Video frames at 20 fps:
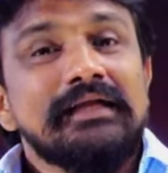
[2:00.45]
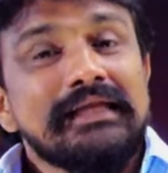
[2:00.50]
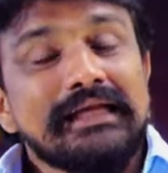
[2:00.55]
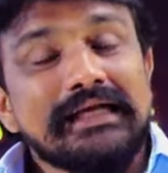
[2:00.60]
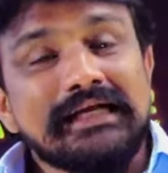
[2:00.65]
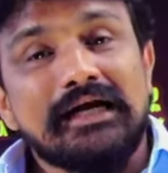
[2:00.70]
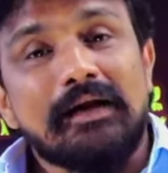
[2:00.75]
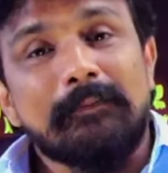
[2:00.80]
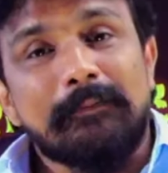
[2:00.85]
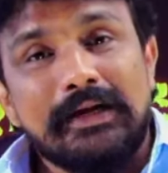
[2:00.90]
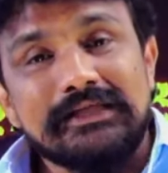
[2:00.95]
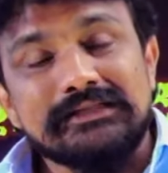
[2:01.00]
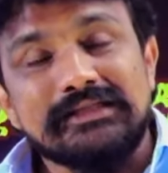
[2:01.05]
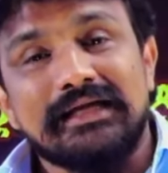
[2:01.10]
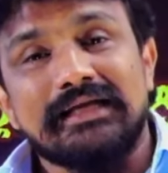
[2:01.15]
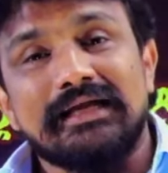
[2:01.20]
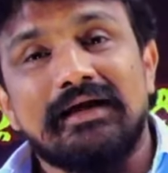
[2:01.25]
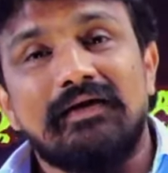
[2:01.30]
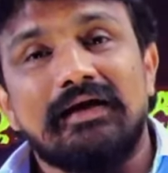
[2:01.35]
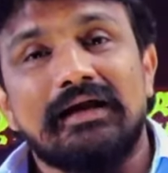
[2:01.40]
ఇక్కడ
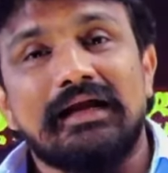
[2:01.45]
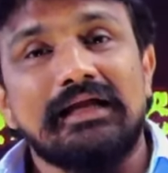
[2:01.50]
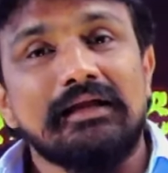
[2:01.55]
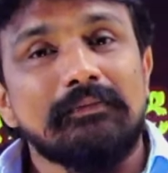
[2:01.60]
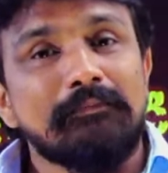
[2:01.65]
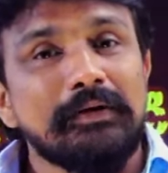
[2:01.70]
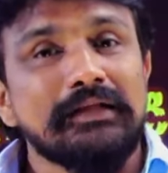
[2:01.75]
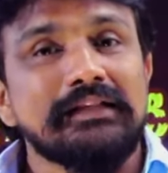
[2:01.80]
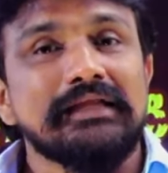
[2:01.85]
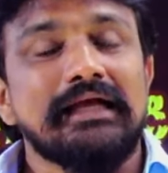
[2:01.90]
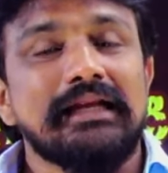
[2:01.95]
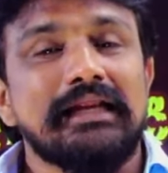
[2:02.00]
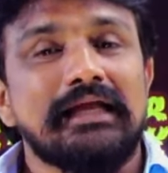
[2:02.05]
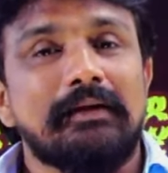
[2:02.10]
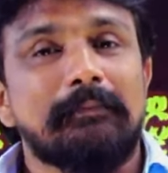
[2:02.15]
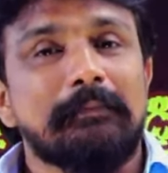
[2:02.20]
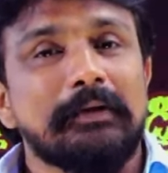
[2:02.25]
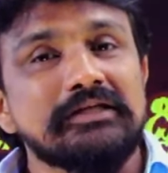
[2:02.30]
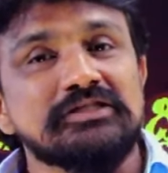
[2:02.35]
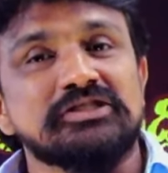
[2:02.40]
ప్రజలకు ఏమన్నా ఇబ్బంది
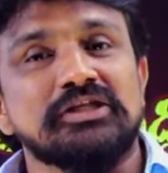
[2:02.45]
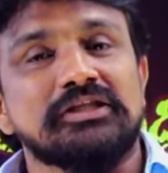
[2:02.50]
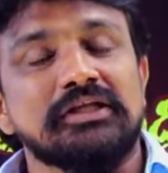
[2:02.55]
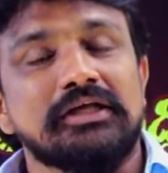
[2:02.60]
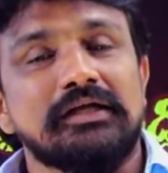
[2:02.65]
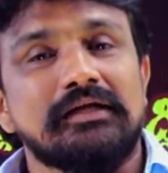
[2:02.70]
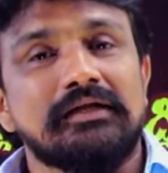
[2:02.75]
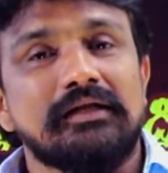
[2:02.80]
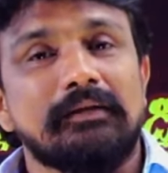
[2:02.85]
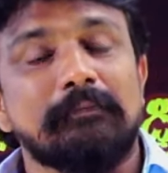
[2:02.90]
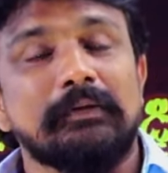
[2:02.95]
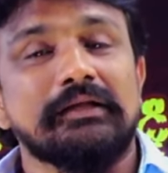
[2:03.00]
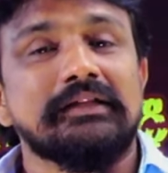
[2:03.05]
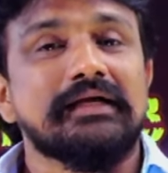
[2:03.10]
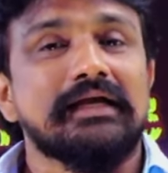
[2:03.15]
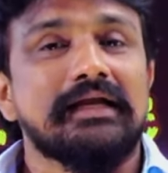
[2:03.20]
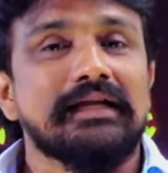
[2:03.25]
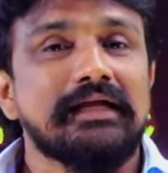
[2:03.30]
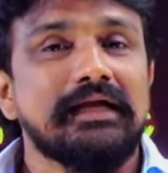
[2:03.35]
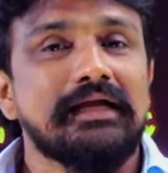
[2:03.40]
కలిగే పరిస్థితి
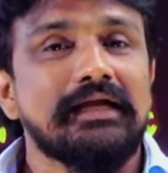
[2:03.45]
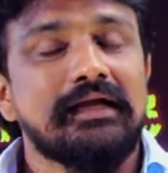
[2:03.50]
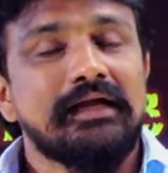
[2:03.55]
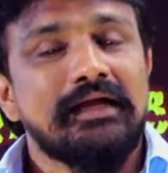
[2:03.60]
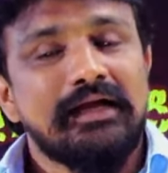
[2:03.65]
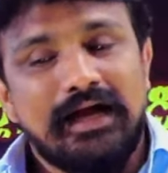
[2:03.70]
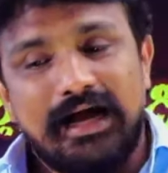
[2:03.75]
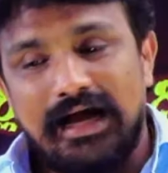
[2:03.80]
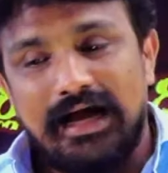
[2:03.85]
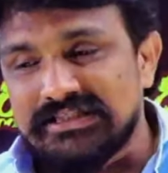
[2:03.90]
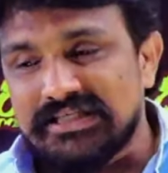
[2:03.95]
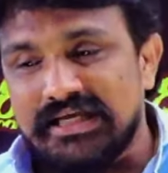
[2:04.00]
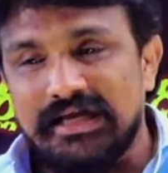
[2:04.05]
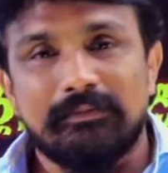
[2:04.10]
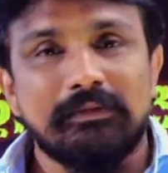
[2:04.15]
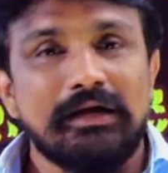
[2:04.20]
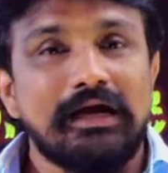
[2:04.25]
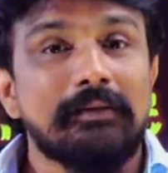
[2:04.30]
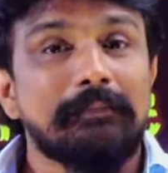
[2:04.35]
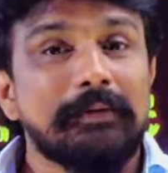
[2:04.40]
ఇబ్బంది కలిగే ఆ
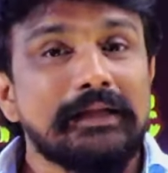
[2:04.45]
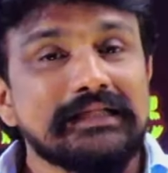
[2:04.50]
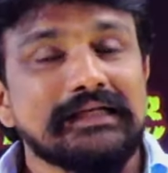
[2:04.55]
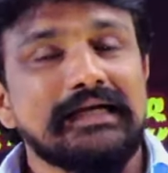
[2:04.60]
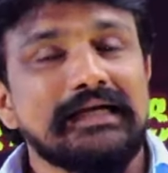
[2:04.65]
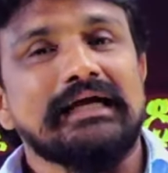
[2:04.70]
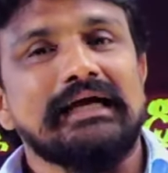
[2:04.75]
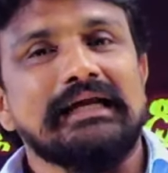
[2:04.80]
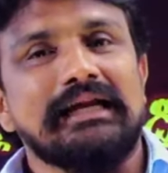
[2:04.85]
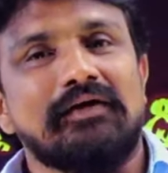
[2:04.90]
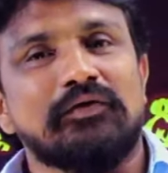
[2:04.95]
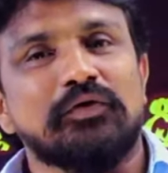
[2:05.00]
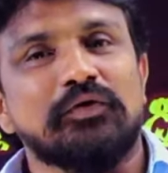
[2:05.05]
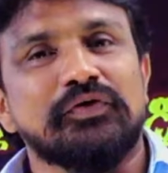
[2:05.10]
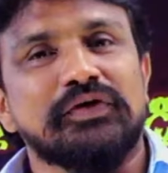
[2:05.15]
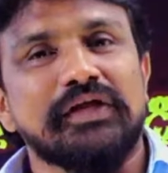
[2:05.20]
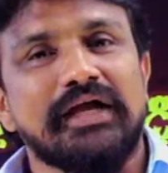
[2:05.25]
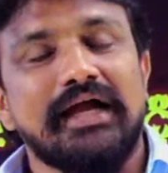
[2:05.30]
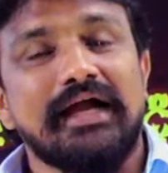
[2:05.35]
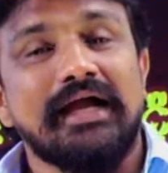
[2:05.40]
స్కీమ్ కానీ పథకాలు కానీ ఏమైనా
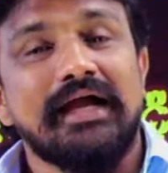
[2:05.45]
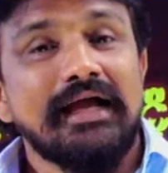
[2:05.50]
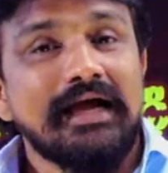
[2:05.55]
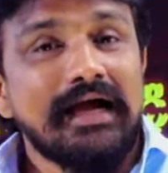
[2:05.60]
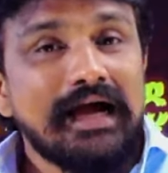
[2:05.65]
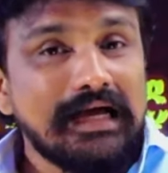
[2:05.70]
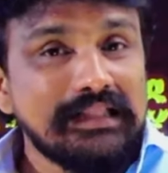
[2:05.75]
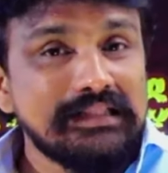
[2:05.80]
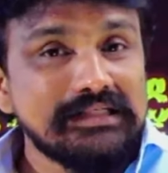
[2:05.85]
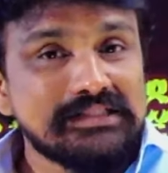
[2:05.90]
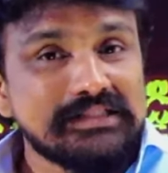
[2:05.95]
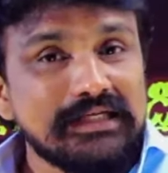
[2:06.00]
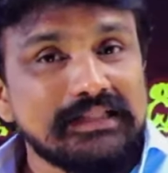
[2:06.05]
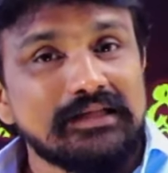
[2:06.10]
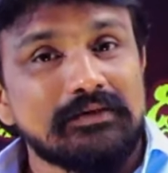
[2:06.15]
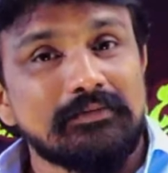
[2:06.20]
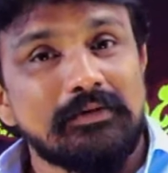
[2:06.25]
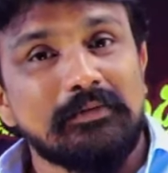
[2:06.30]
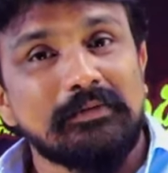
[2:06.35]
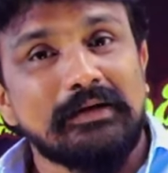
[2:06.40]
ఉంటే అది
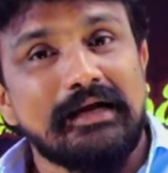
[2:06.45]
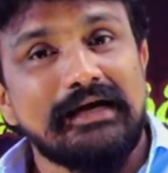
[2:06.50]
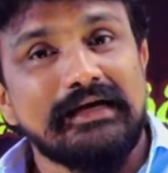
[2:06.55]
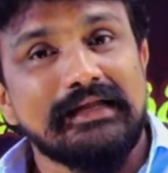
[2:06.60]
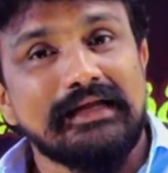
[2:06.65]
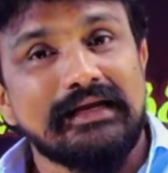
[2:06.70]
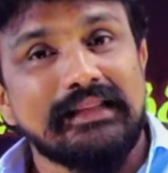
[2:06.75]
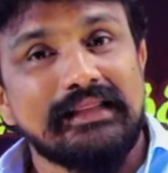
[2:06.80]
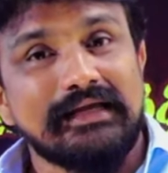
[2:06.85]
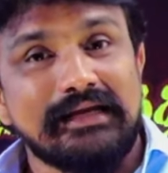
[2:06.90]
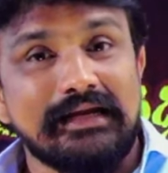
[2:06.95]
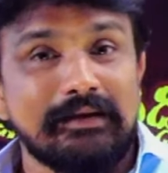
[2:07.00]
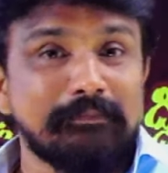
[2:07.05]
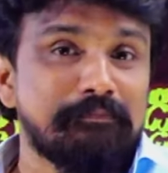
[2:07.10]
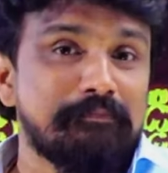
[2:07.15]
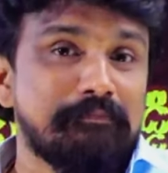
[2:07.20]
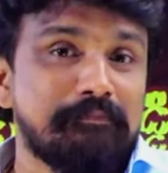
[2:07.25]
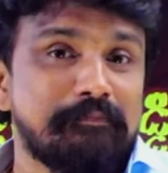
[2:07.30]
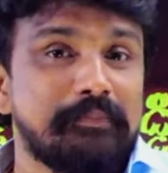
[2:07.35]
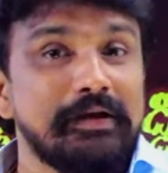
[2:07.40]
చంద్రబాబు నాయుడు గారి దగ్గరే
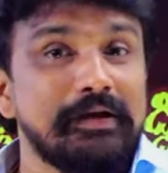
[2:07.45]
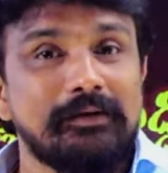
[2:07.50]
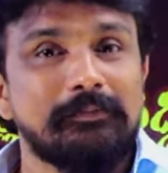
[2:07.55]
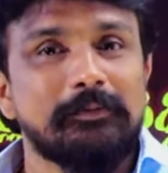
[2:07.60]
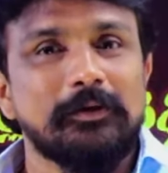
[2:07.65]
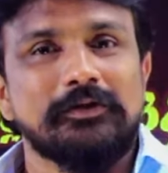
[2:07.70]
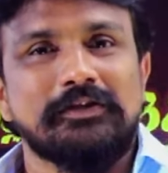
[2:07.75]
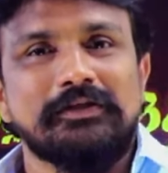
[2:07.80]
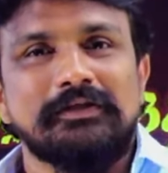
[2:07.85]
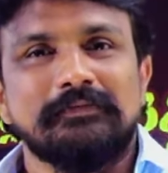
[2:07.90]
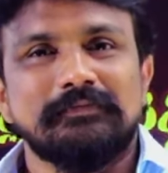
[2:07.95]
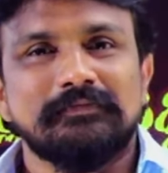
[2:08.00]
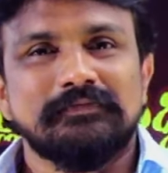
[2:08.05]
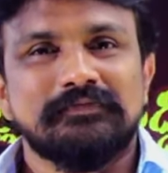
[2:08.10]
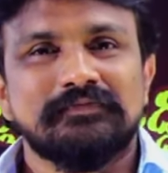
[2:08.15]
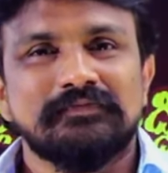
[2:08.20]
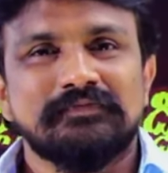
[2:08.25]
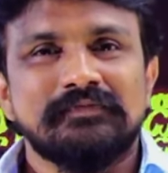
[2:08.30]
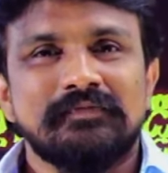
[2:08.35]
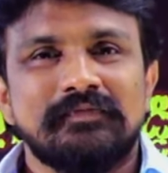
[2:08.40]
పేలిపోద్ది
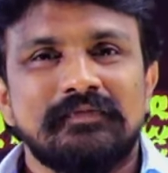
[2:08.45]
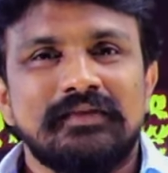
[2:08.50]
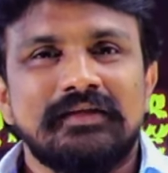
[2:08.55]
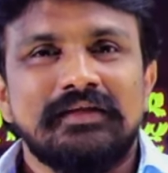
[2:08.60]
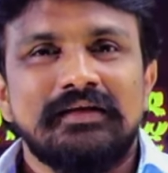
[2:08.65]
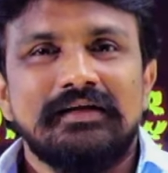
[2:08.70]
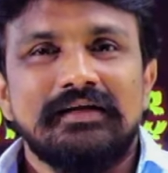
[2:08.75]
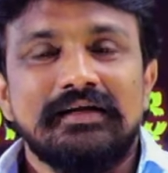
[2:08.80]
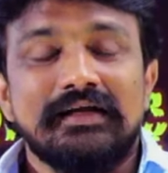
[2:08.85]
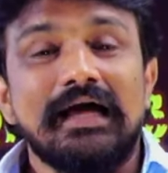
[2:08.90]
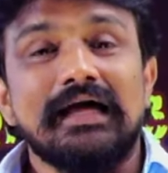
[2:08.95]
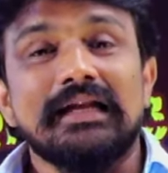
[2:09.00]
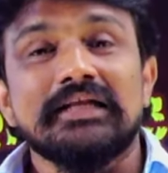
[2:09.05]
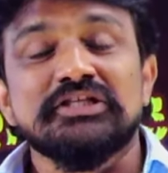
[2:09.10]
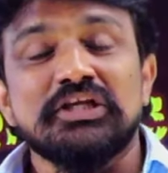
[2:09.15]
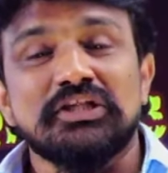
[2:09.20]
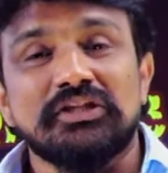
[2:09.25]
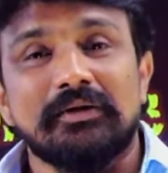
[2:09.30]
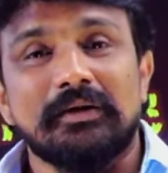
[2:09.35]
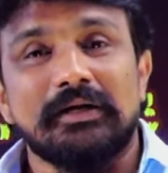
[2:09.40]
నారా
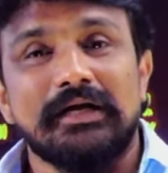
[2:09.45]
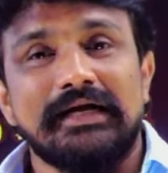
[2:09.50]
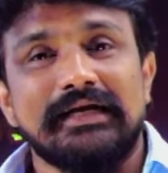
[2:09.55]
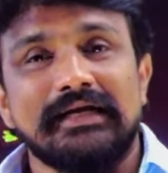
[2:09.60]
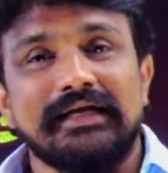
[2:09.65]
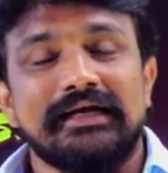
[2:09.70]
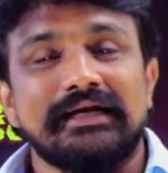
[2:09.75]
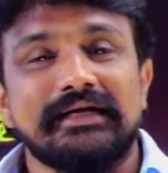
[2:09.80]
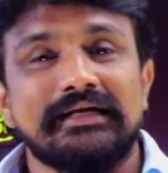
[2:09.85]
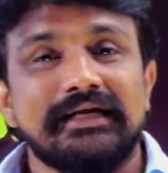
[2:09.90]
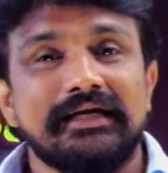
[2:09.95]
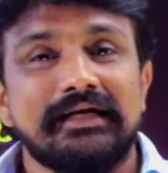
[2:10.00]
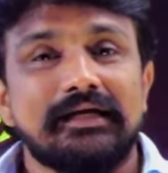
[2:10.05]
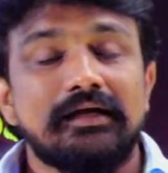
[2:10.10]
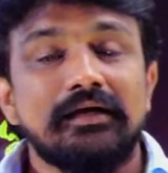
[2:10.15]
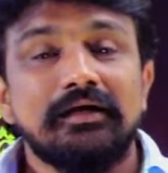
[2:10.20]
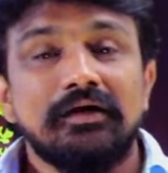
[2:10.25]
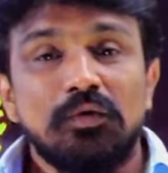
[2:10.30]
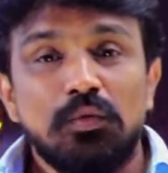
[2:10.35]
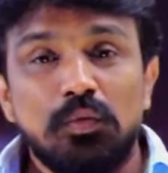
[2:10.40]
చంద్రబాబు నాయుడు గారు అంటే
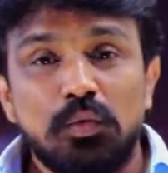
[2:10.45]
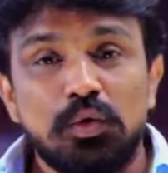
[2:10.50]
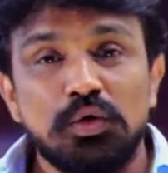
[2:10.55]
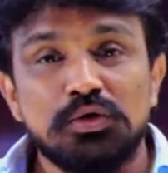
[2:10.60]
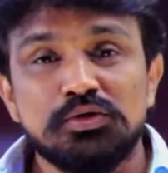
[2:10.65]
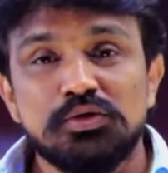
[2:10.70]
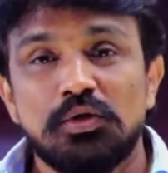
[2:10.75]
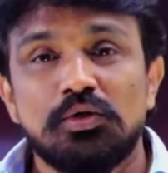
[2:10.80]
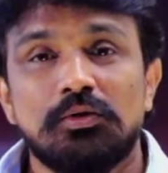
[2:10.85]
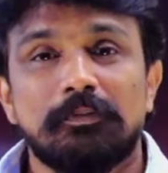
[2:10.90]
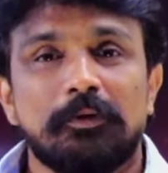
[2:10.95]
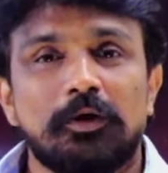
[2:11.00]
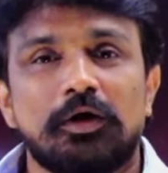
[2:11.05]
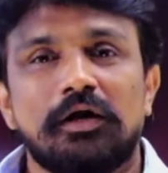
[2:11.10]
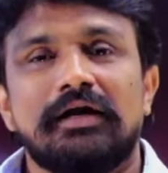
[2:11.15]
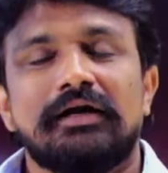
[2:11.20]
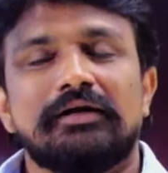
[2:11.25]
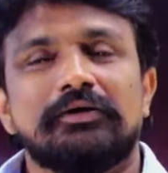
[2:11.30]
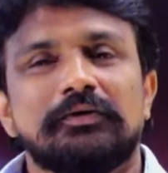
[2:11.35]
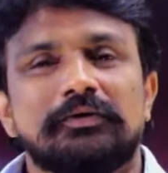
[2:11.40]
ఓజోన్
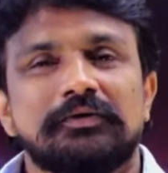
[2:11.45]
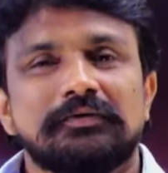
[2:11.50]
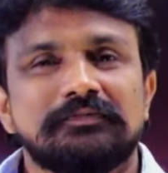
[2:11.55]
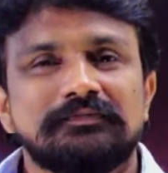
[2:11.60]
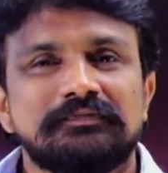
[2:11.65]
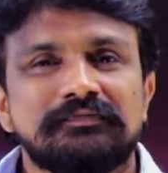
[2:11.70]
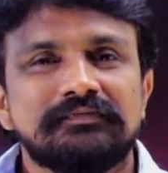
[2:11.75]
పొరలాంటాడు